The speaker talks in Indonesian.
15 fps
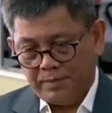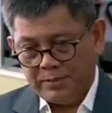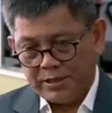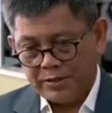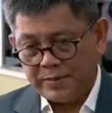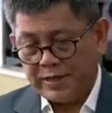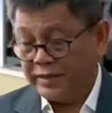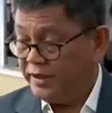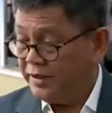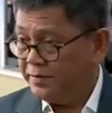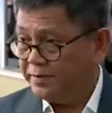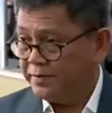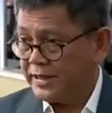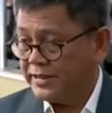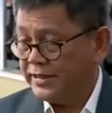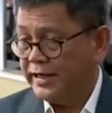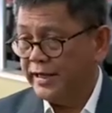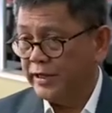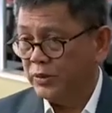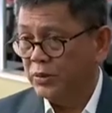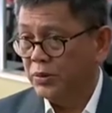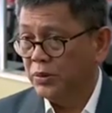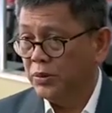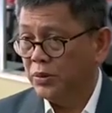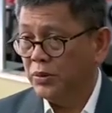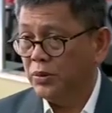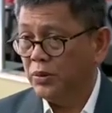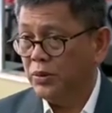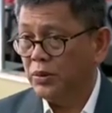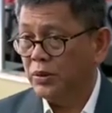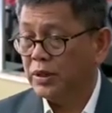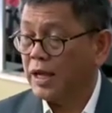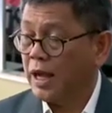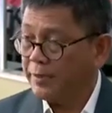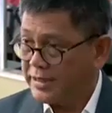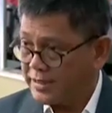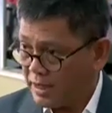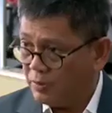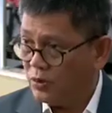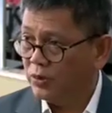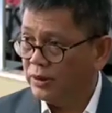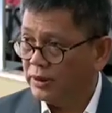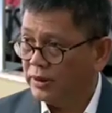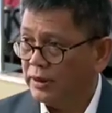perspektif Presiden itu kami sambut